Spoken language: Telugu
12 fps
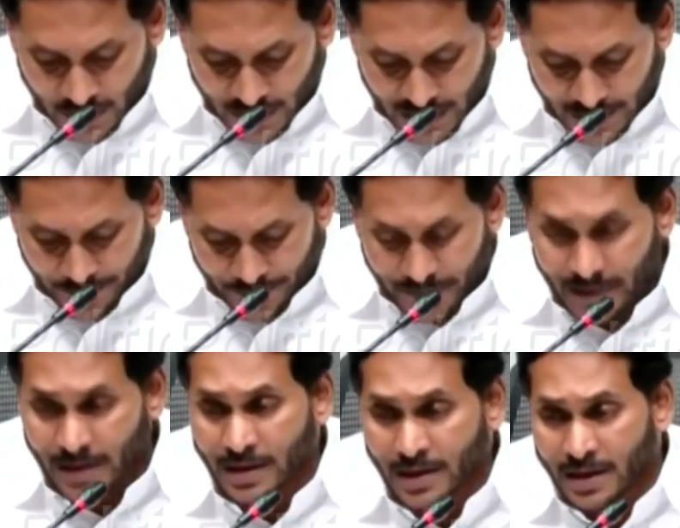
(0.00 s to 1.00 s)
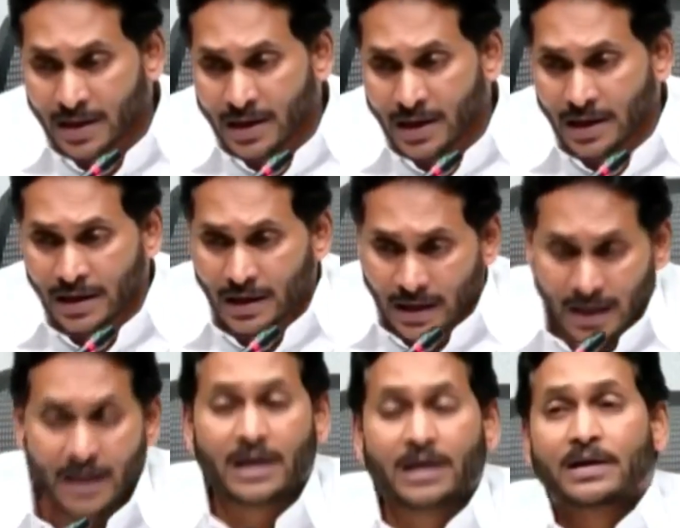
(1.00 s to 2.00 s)
కూడా
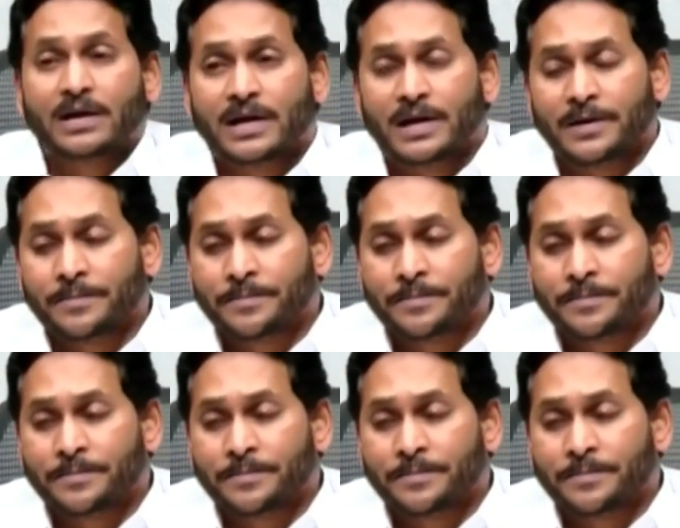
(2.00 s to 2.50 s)
నేరుగా